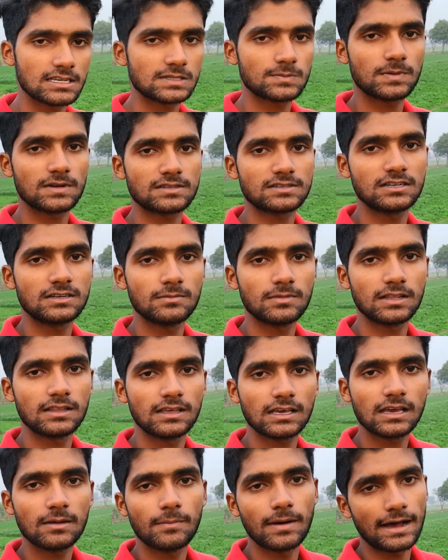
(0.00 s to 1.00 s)
से दस परसेंट
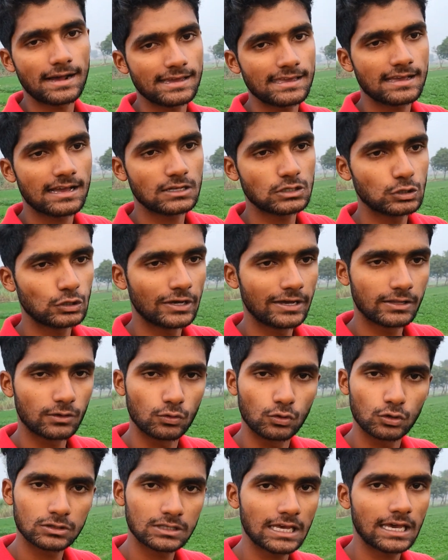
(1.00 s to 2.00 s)
बनेंगे बाकी का जो है
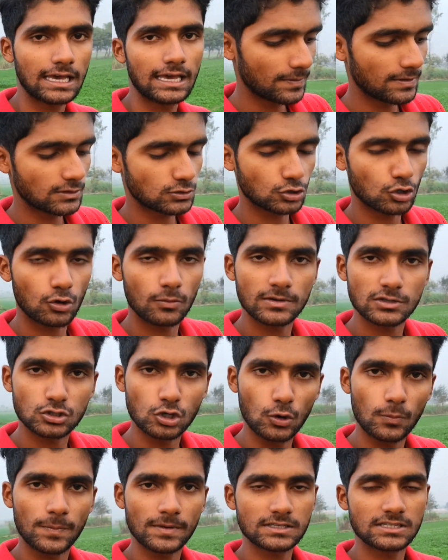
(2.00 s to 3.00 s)
होता है सौ में
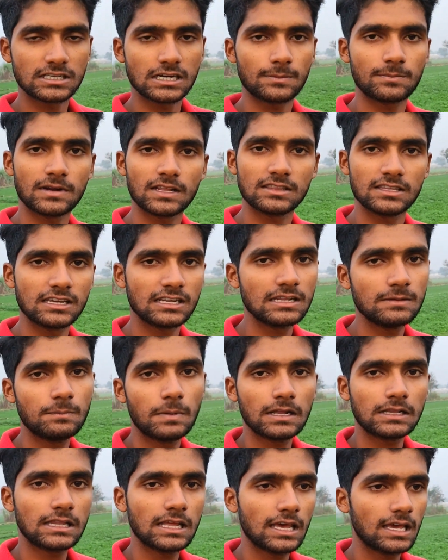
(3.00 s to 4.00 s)
सौ परसेंट अपना दे नहीं
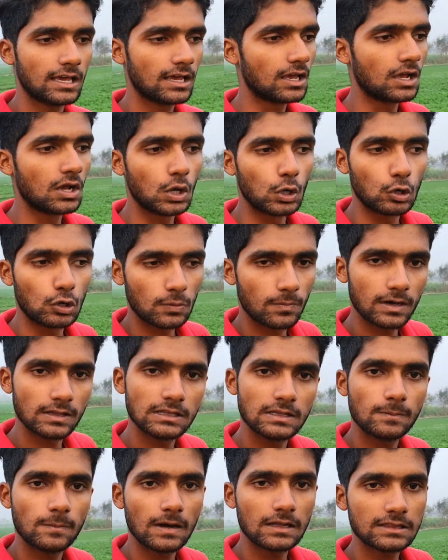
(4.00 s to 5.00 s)
पाता है और
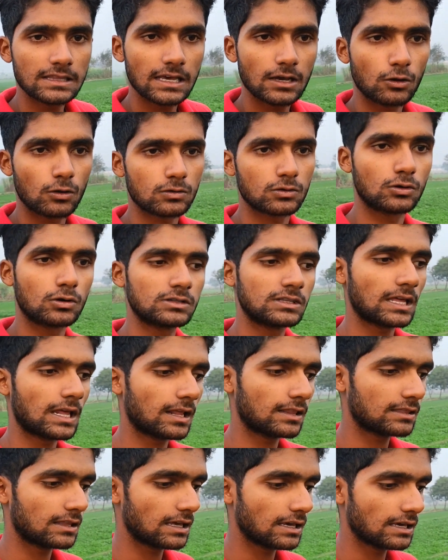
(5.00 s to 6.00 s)
बन नहीं पाता है और
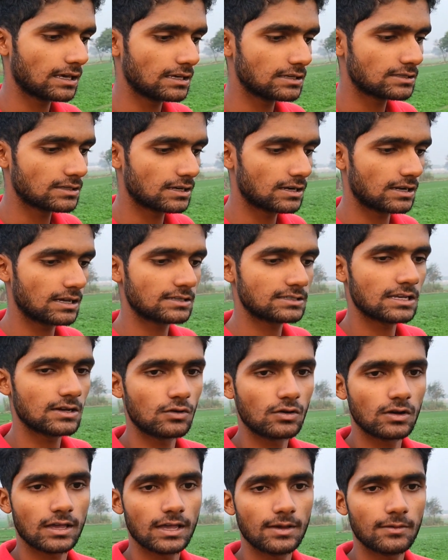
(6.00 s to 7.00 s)
दौड़ता रहता है कि सर
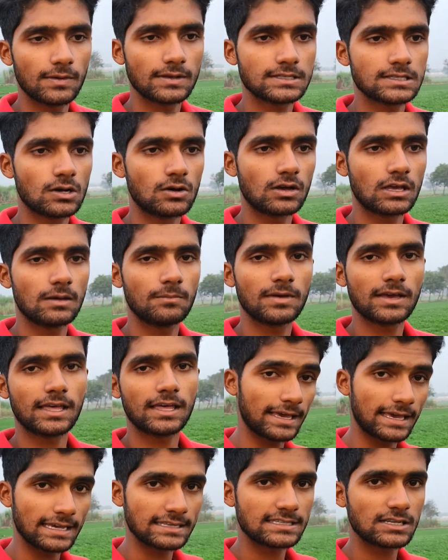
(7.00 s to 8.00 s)
ऐसा हो गया वैसा हो गया मैं,
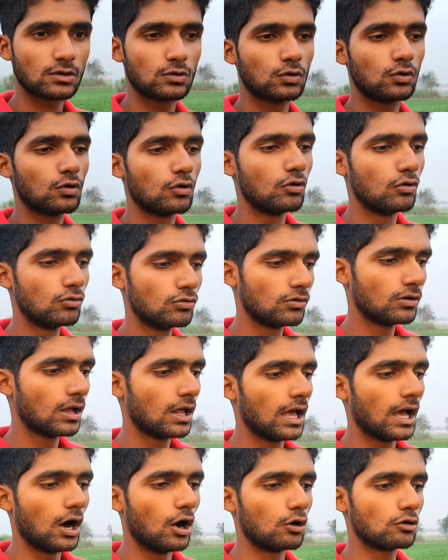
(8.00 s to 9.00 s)
मैं कैसे ग्रो हूँ
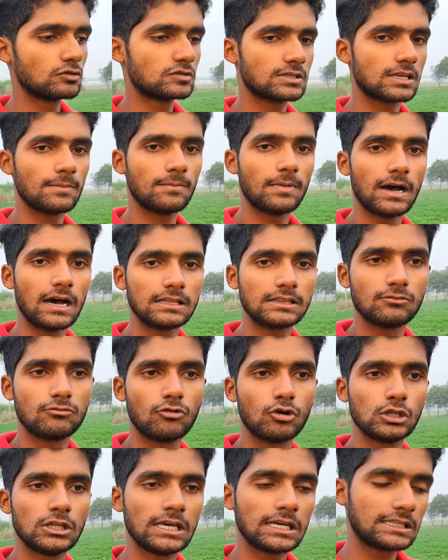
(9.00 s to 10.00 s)
और उसके बाद
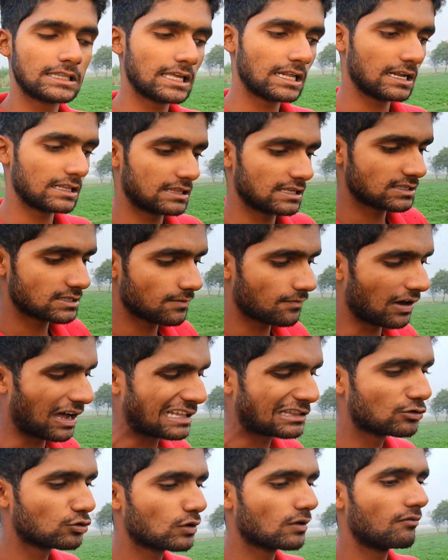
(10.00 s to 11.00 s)
वो देखते रहते हैं सब
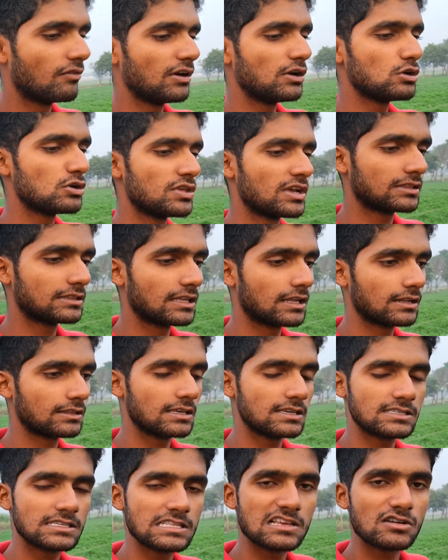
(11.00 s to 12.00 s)
फालतू की वीडियो देखते
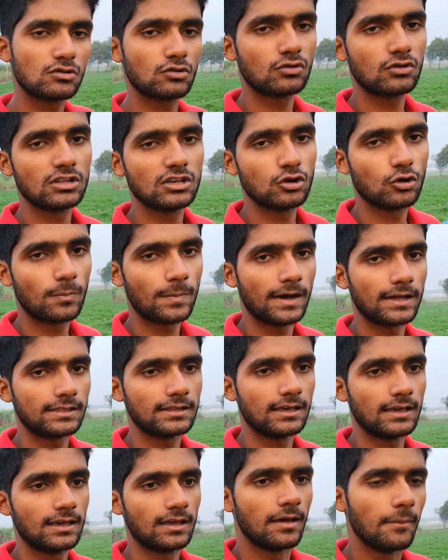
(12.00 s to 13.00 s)
रहते हैं इसलिए ग्रो नहीं हो
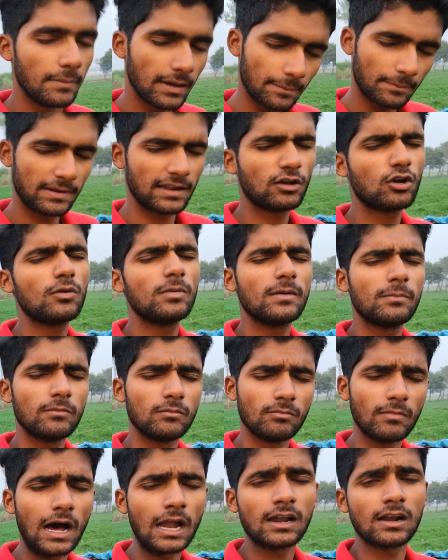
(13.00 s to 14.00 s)
पाते हैं मैं अपने को भी
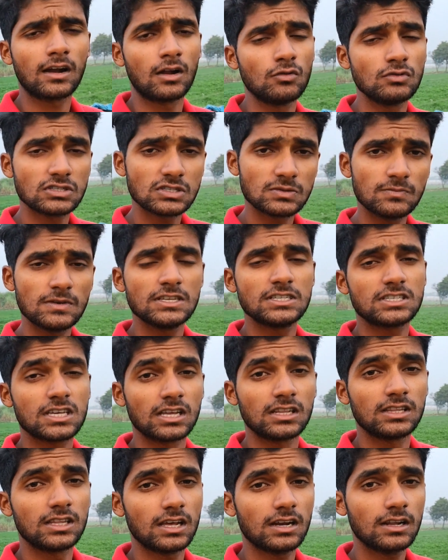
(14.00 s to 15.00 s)
मान रहा हूँ इस बीच
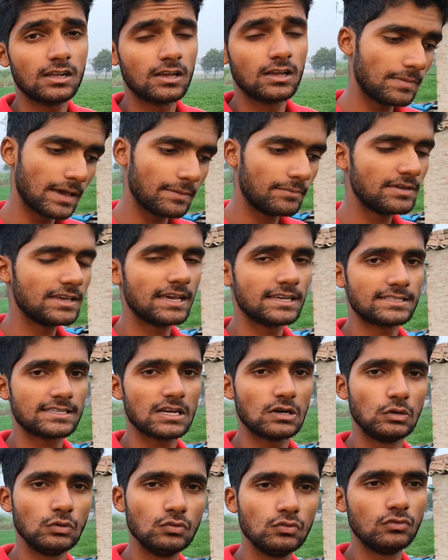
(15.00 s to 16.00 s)
के अंदर कि मैं भी
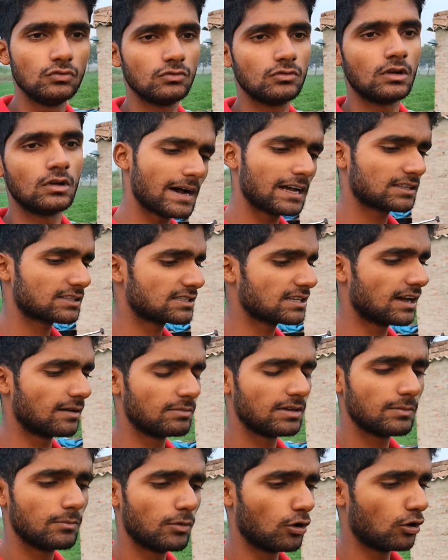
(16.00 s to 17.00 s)
ऐसा हूँ इस बात से
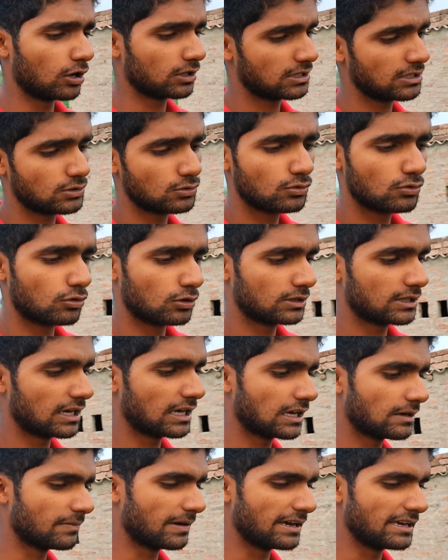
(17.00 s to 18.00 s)
हमें बहुत ही दुख
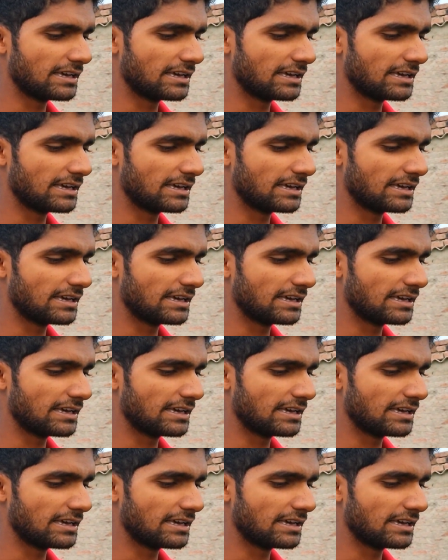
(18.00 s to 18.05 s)
होता है कि